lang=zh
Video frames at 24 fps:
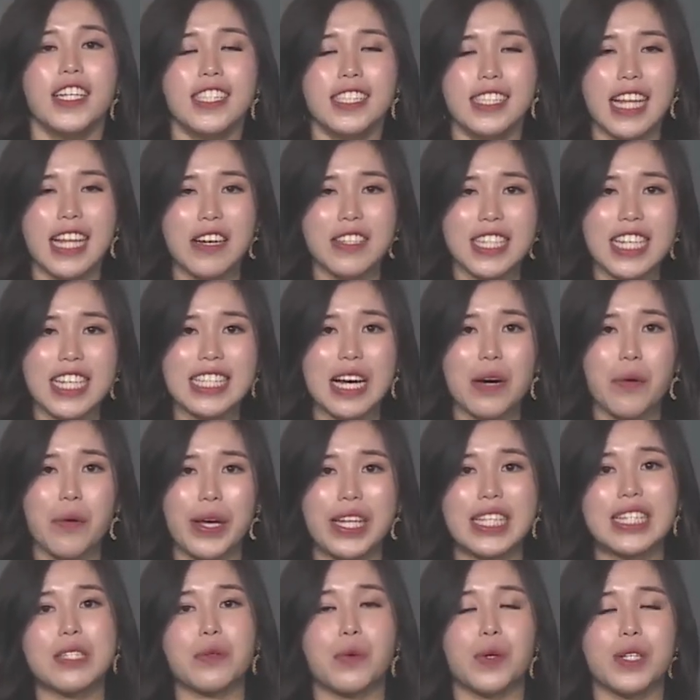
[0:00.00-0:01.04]
到现在
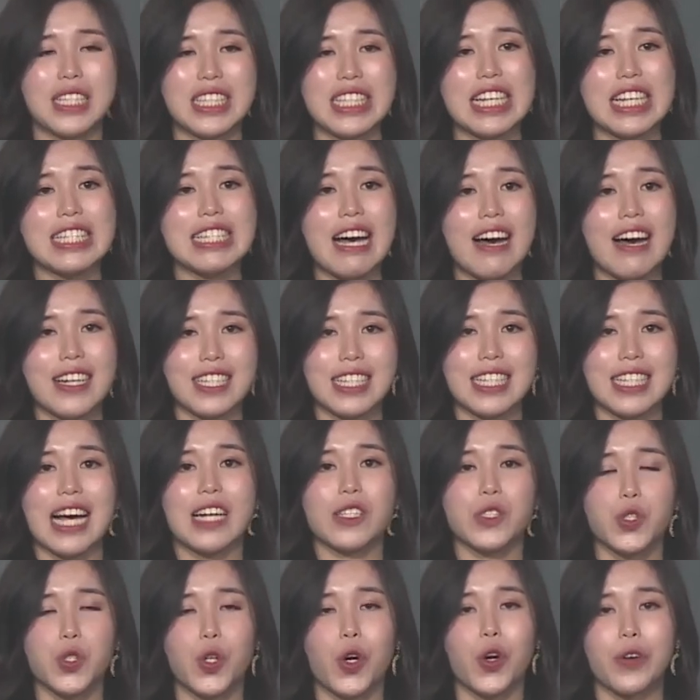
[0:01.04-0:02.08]
为止，我介绍了这
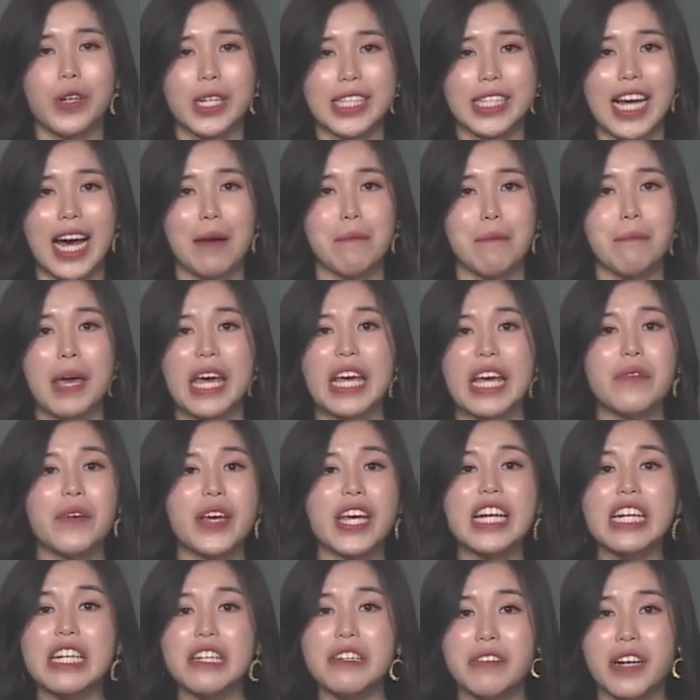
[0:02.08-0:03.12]
样多人啊，没有一
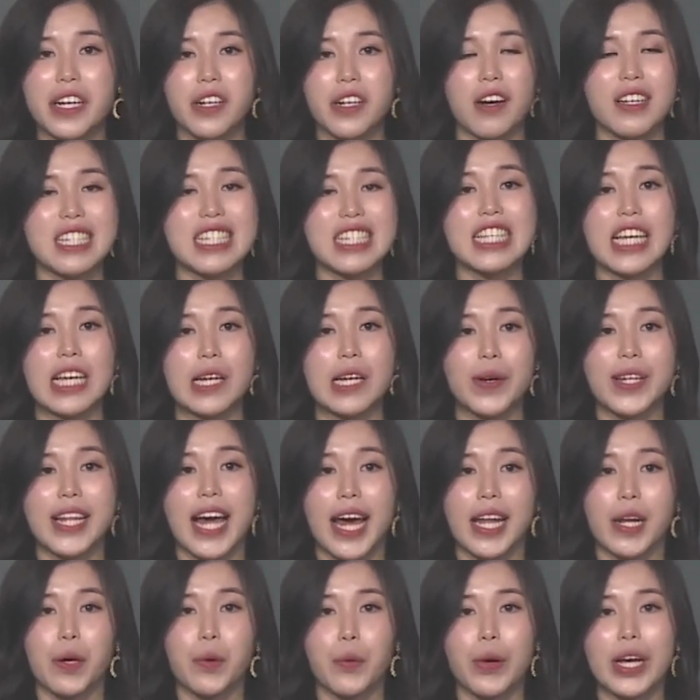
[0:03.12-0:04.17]
个人哦是因为
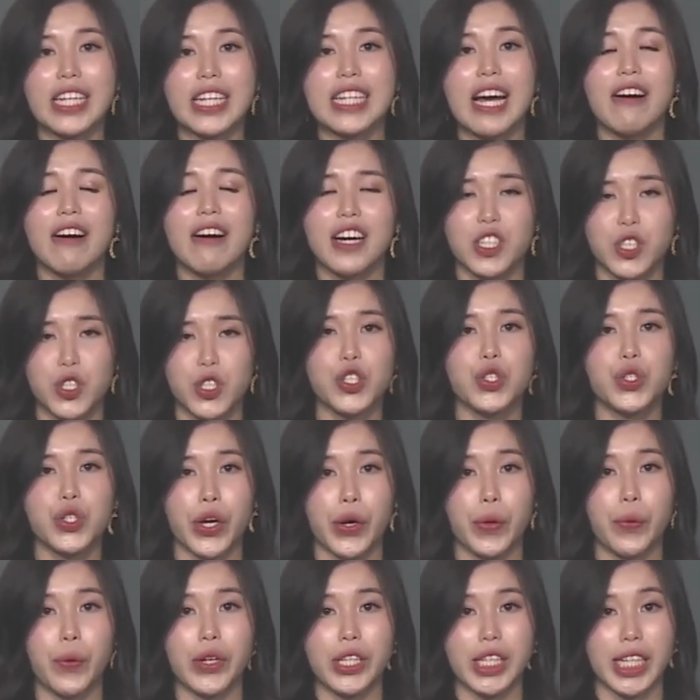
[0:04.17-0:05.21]
它的味道而拒绝
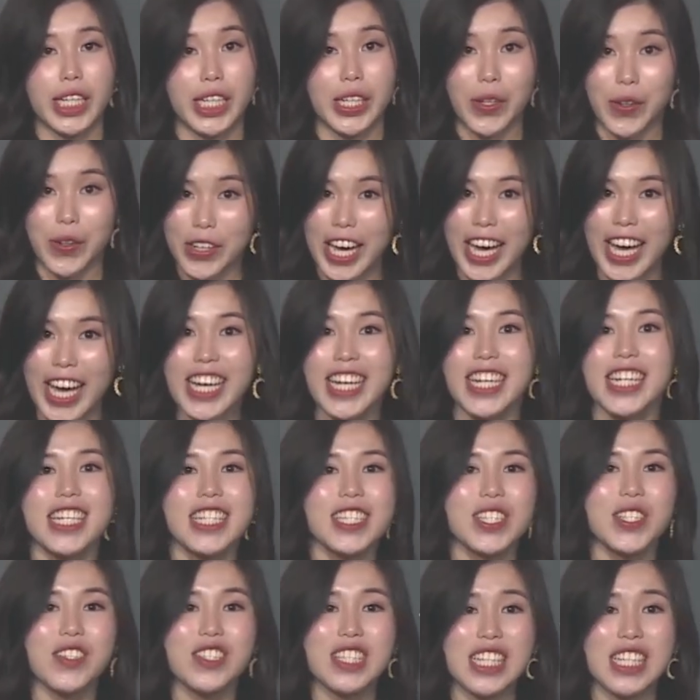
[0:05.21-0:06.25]
我的。OK，
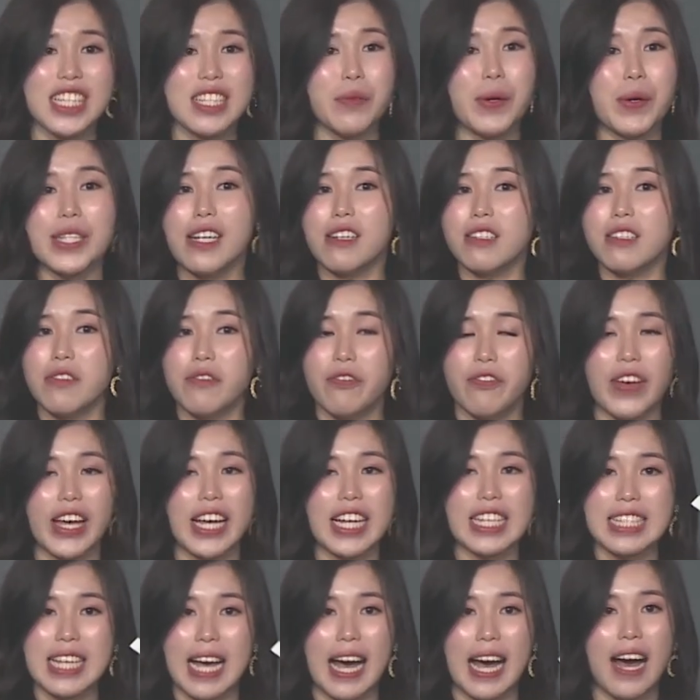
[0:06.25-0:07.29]
说这个味道是
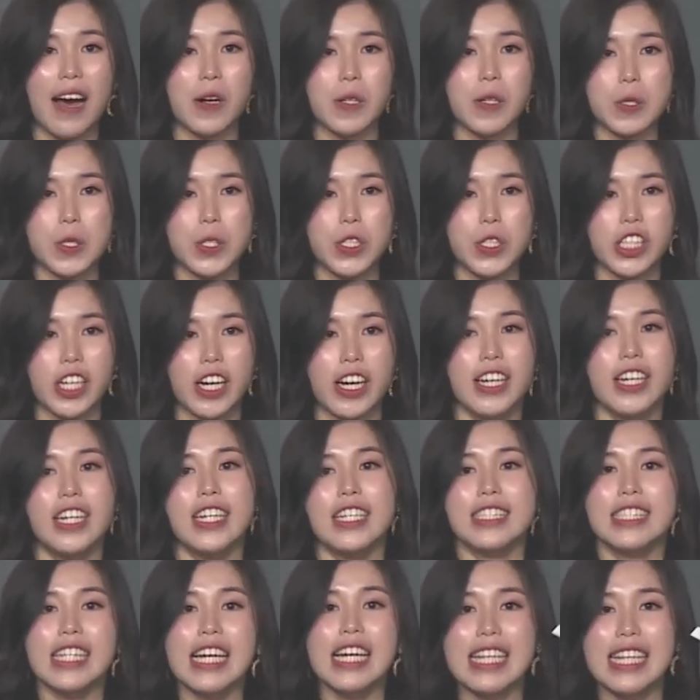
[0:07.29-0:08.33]
非常好吃的。
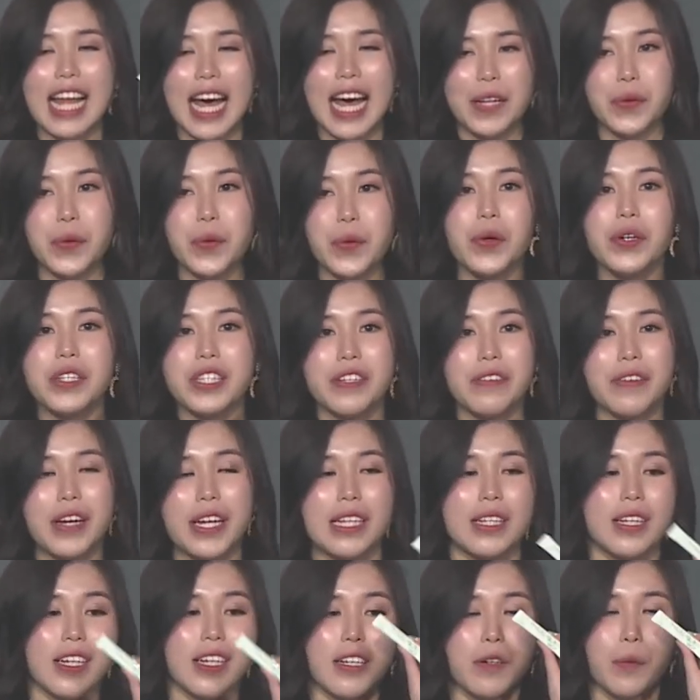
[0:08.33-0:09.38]
那懒惰的
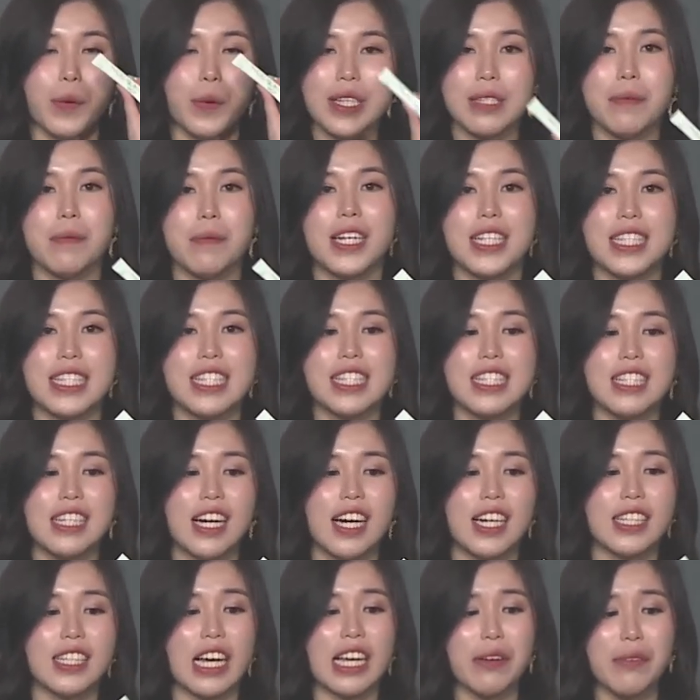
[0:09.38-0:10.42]
人为什么很适
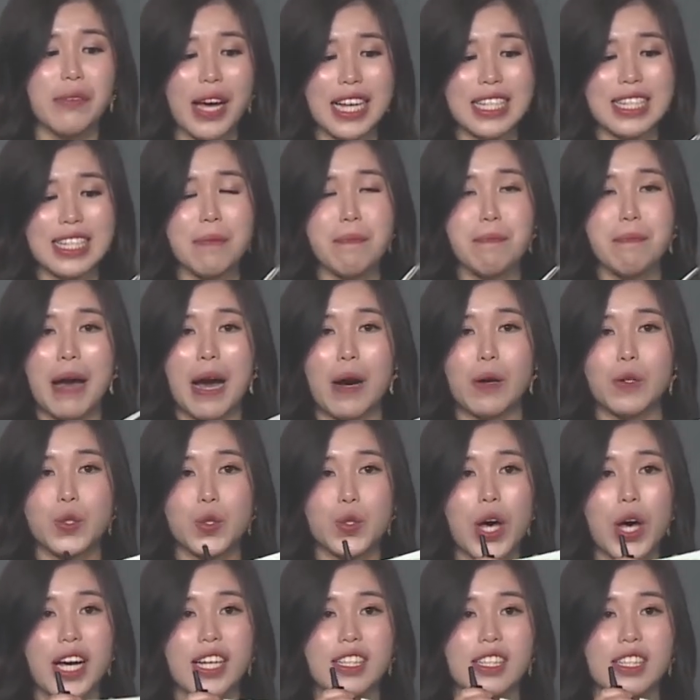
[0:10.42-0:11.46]
合呢？因为它是包
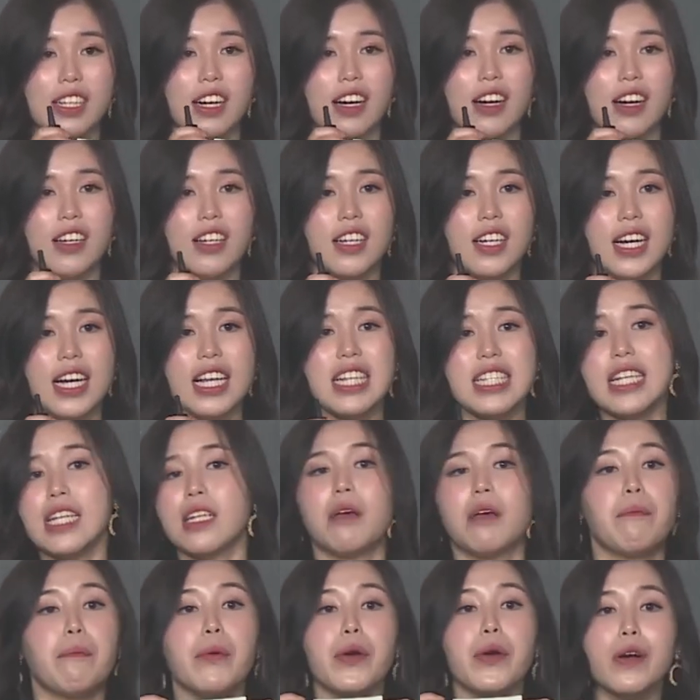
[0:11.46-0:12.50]
装的，而且
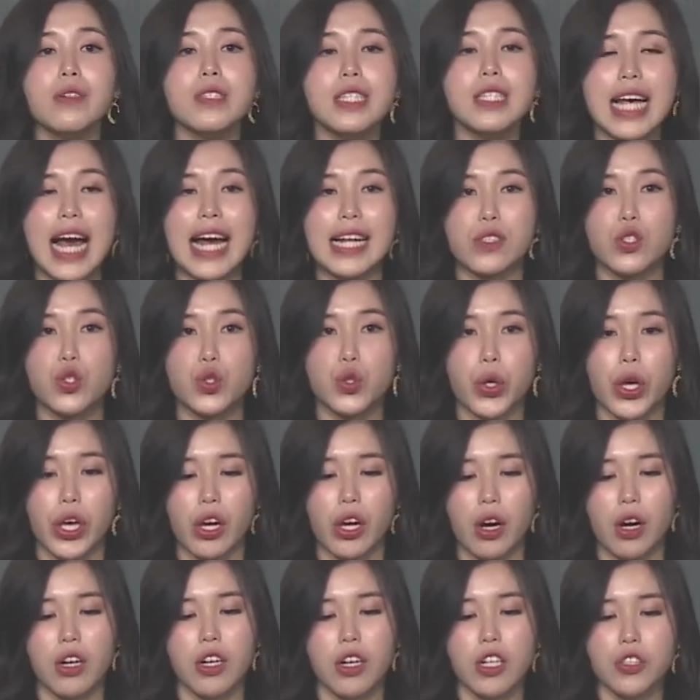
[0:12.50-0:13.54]
你不用掺水
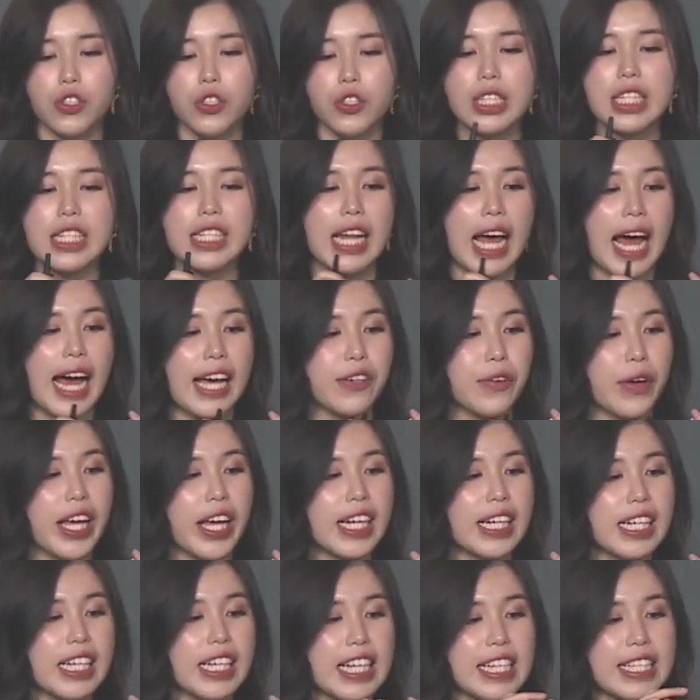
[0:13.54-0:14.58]
哦，就是它有一
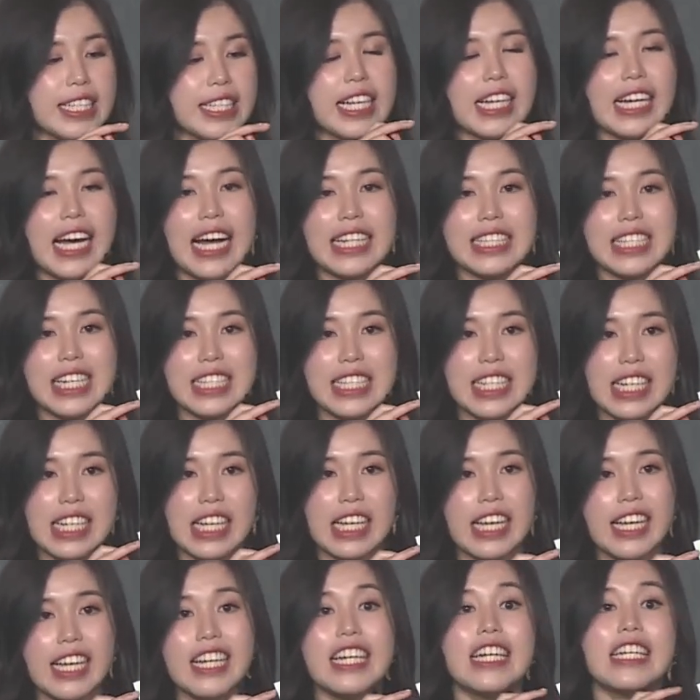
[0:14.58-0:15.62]
个 easy cut 在这
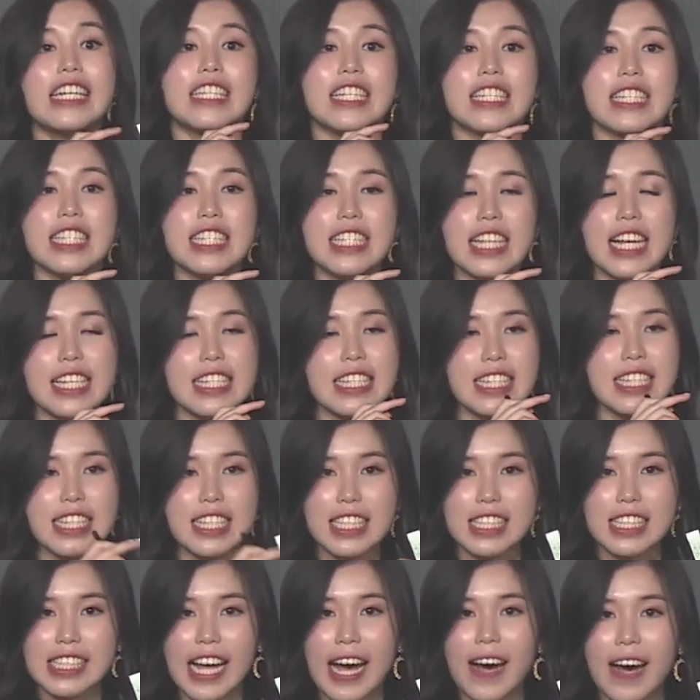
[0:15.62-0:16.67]
里，你直接
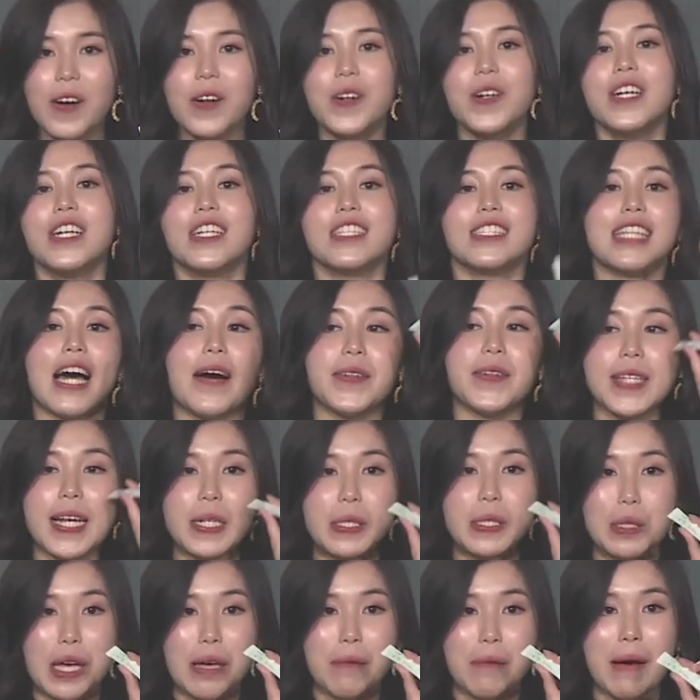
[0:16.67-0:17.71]
撕掉，倒在
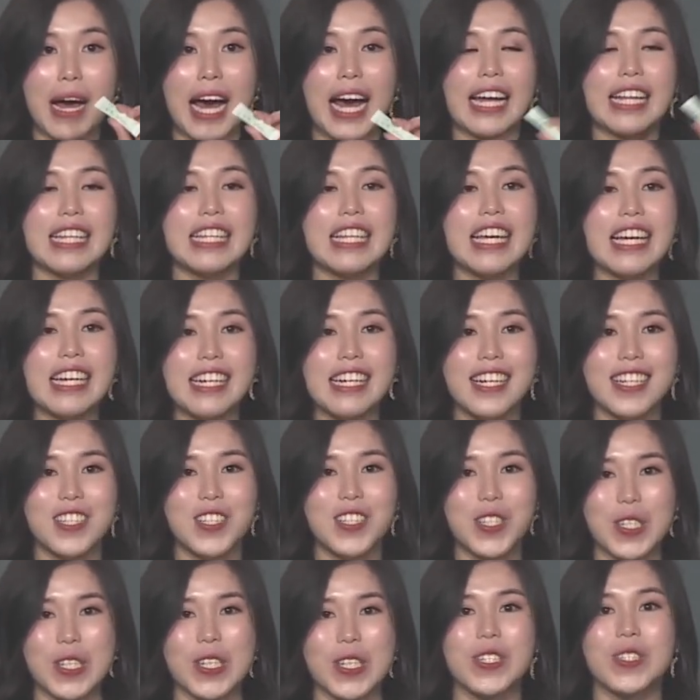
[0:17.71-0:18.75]
嘴巴，立刻
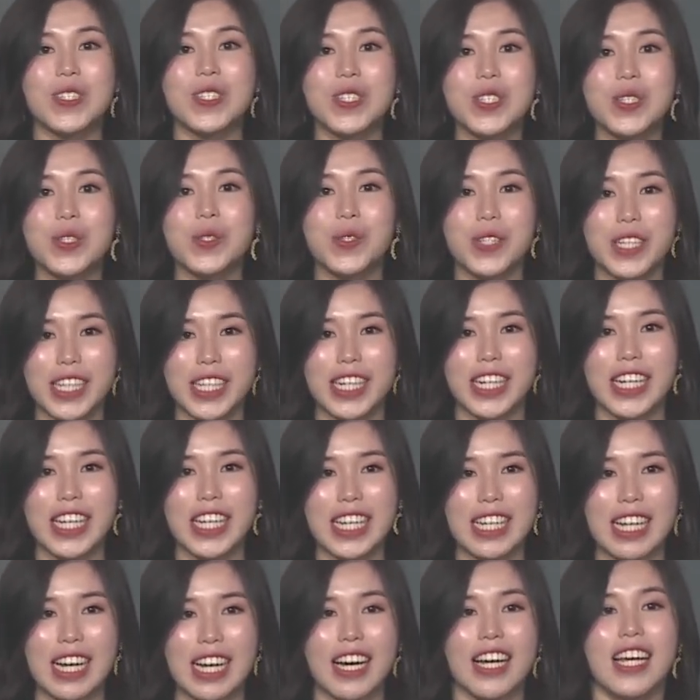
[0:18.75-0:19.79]
吃就可
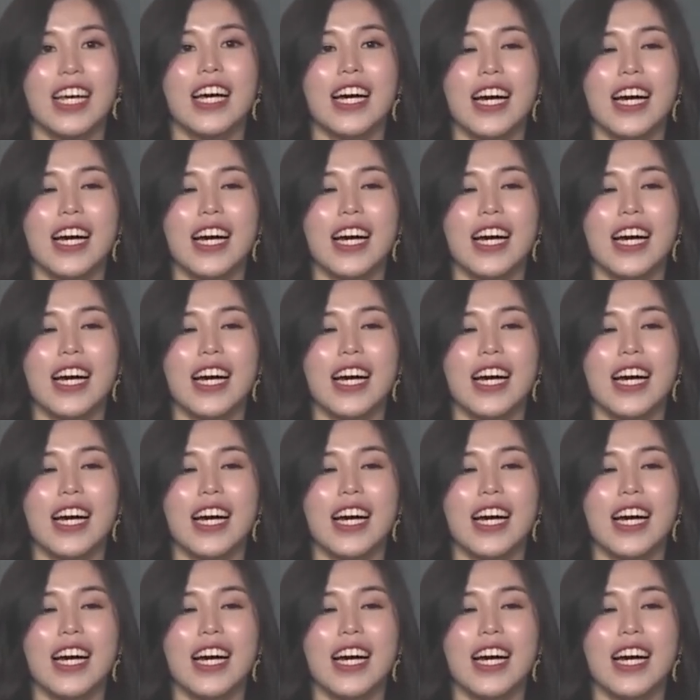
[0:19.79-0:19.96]
以了。